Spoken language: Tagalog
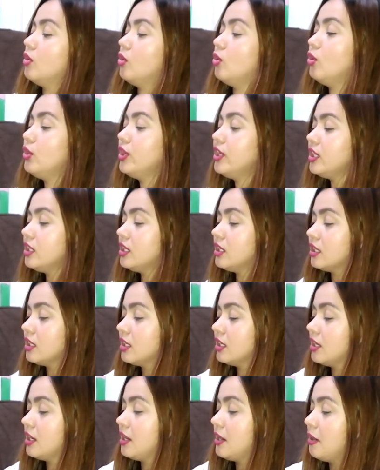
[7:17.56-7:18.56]
Uy!
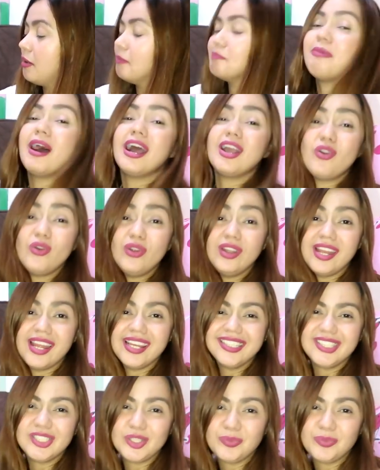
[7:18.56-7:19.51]
Bag ulit.